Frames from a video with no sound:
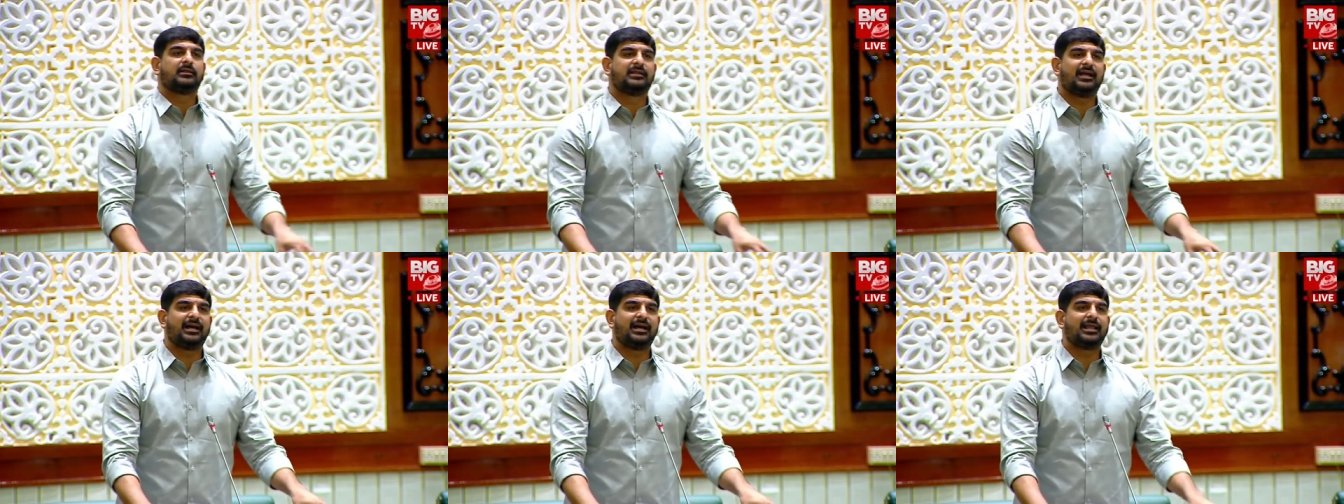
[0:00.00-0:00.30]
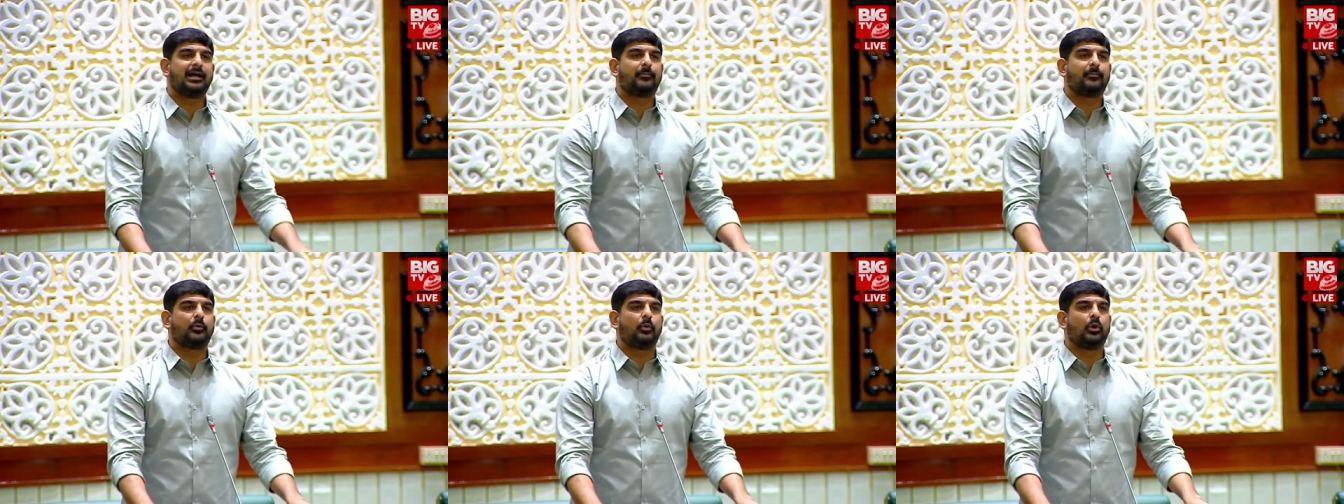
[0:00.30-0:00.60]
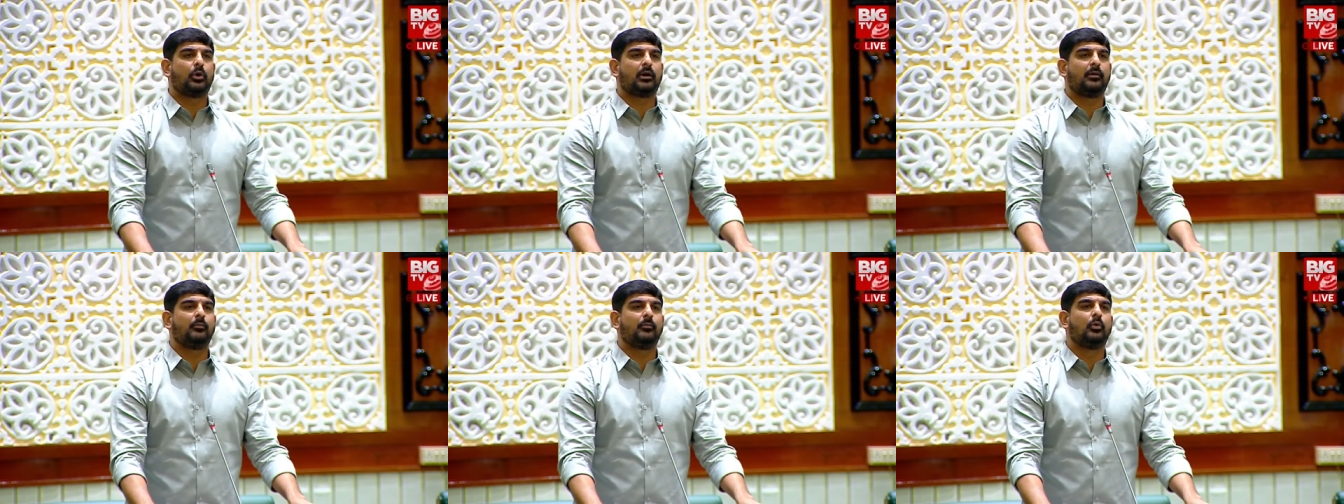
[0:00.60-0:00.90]
దాదాపు
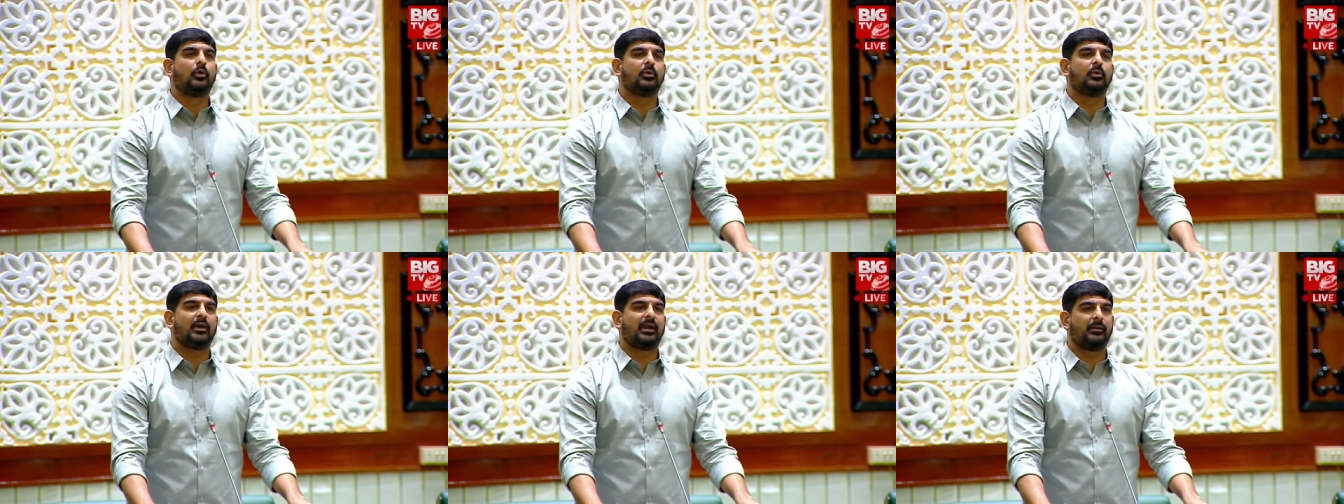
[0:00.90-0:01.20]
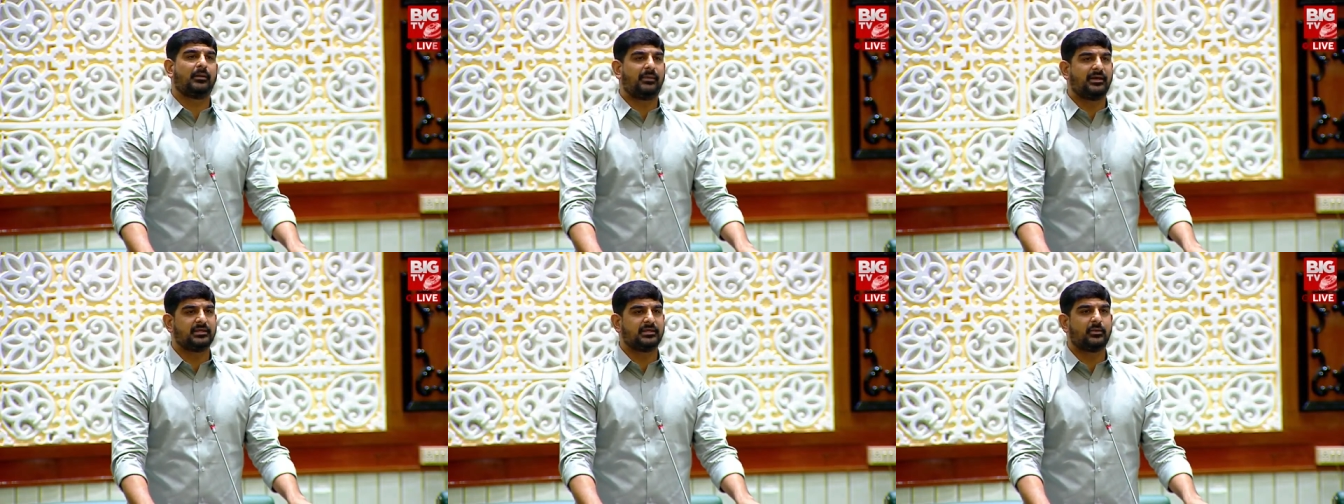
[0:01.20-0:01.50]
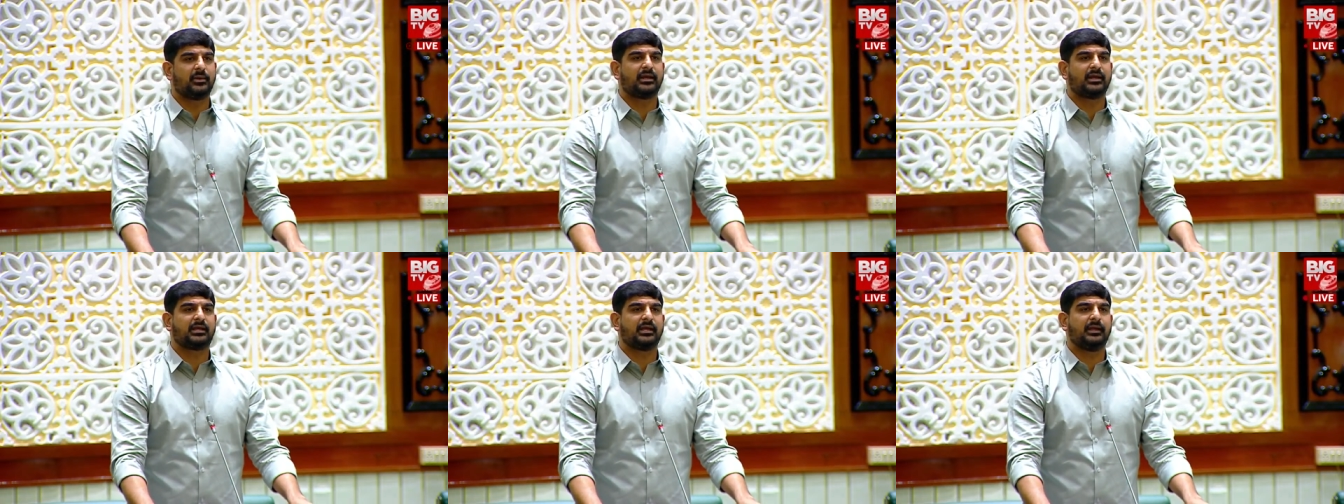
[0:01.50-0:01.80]
ఒక మూడు వేల మంది
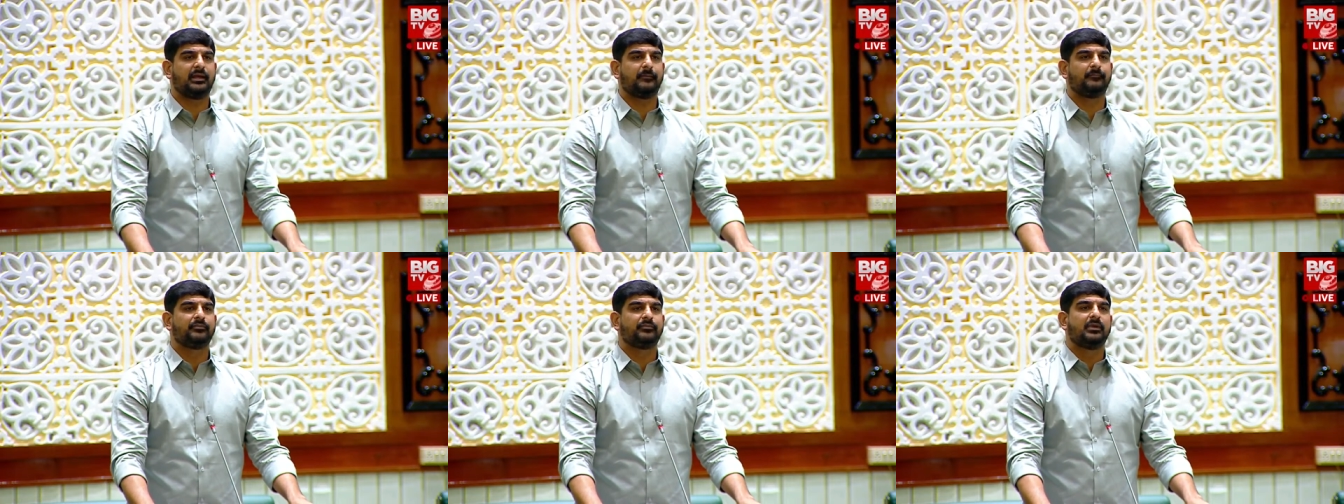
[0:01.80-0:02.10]
వరకు